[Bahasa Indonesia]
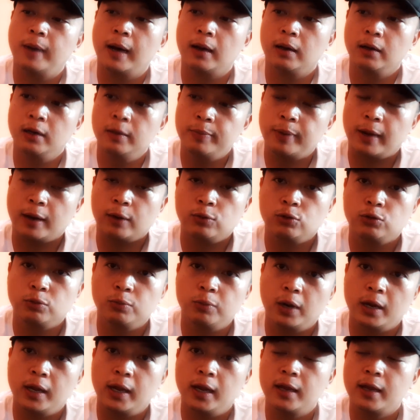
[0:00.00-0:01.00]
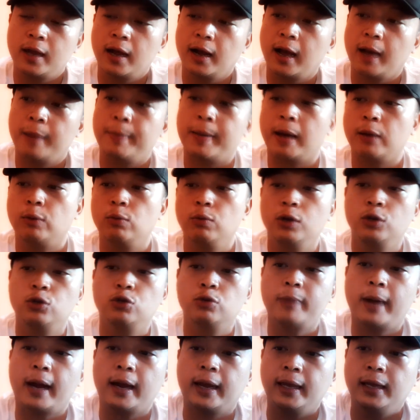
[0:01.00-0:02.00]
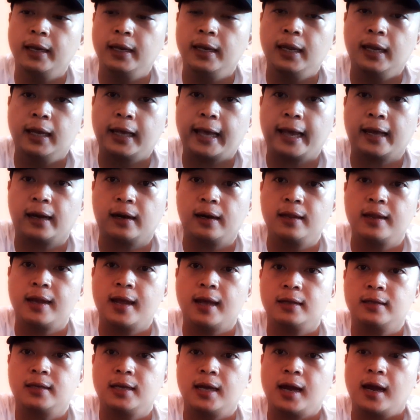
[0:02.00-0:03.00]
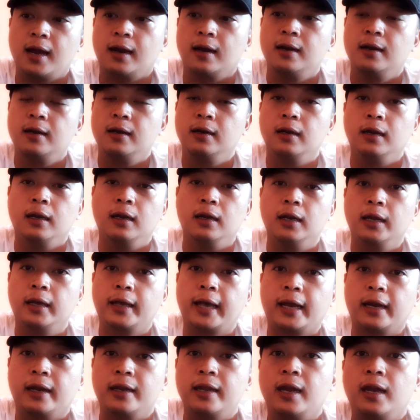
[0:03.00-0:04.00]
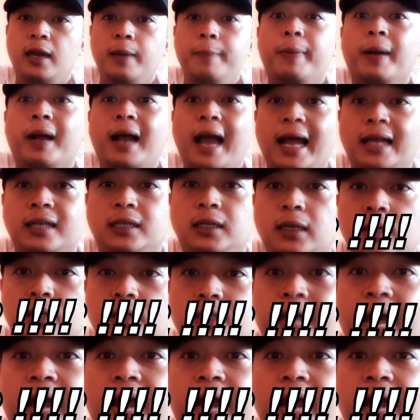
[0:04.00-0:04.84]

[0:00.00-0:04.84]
ini baru semua ya yang enggak baru ini cuma ini kerennya aja ini karenanya ini bekas ini